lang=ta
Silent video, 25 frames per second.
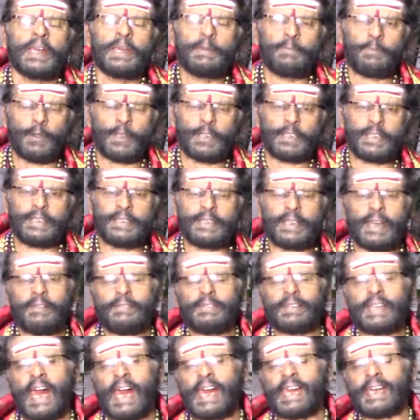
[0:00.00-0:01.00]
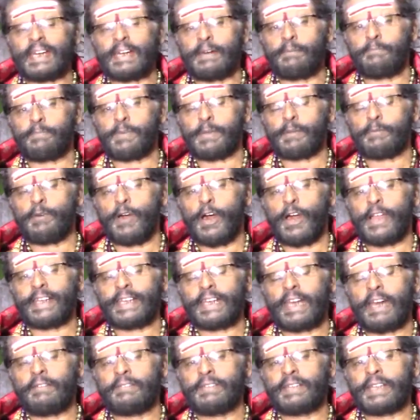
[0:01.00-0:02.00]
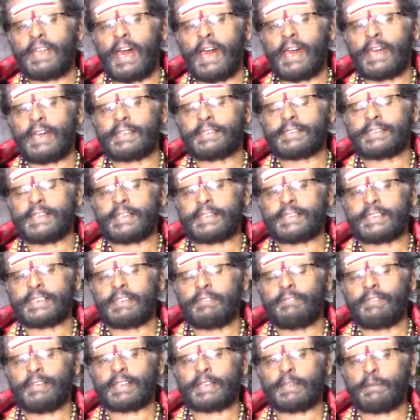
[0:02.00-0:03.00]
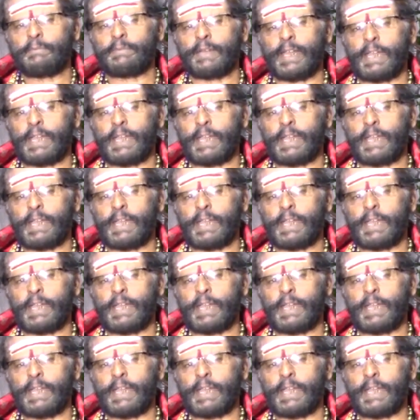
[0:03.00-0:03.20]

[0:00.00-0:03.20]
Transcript: இப்பொழுது இந்த விநாயகப் பெருமானுடைய விநாயகர் சஷ்டி விரதம்